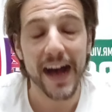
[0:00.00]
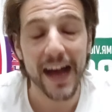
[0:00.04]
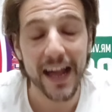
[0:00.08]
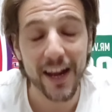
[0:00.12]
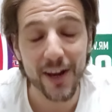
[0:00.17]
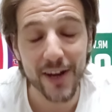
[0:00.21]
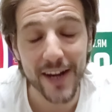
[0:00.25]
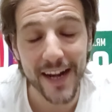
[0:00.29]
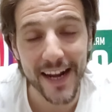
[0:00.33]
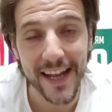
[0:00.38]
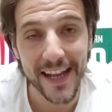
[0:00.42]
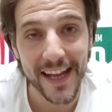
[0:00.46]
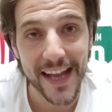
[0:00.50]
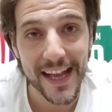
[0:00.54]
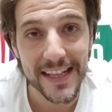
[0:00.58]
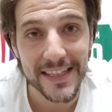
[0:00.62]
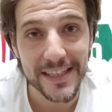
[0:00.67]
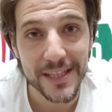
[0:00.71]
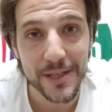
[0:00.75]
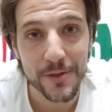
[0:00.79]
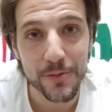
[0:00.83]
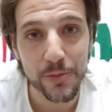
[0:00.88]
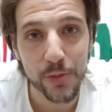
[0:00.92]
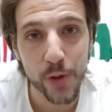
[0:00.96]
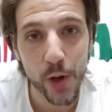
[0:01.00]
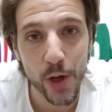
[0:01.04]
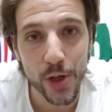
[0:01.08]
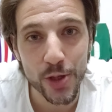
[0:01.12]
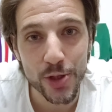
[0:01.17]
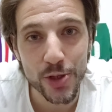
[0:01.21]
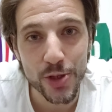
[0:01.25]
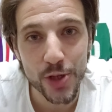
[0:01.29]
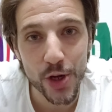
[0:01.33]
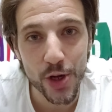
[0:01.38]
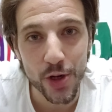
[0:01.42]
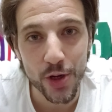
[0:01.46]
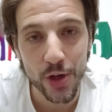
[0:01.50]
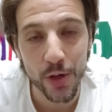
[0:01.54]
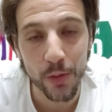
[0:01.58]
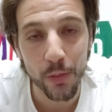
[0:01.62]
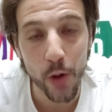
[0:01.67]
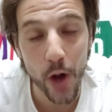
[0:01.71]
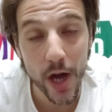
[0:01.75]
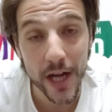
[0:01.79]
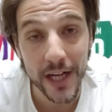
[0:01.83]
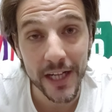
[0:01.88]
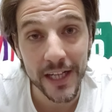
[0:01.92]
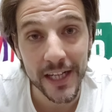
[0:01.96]
Allora ragazzi, buongiorno,
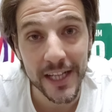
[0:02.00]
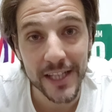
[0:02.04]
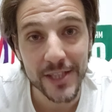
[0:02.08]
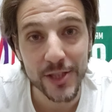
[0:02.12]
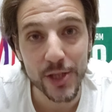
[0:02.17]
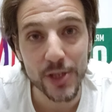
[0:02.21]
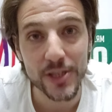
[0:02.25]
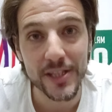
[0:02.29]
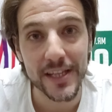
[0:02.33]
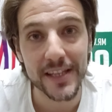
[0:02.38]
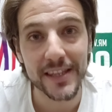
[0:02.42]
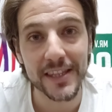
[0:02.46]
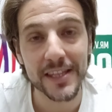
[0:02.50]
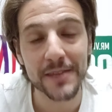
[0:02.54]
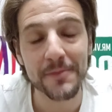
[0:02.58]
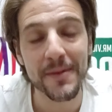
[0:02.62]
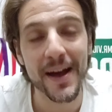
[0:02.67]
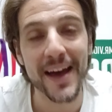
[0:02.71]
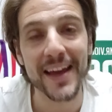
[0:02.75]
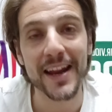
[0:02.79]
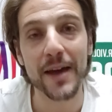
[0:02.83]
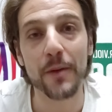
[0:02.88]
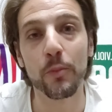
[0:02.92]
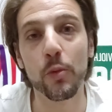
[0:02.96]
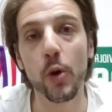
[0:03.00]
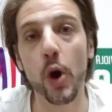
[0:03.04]
buon inizio settimana,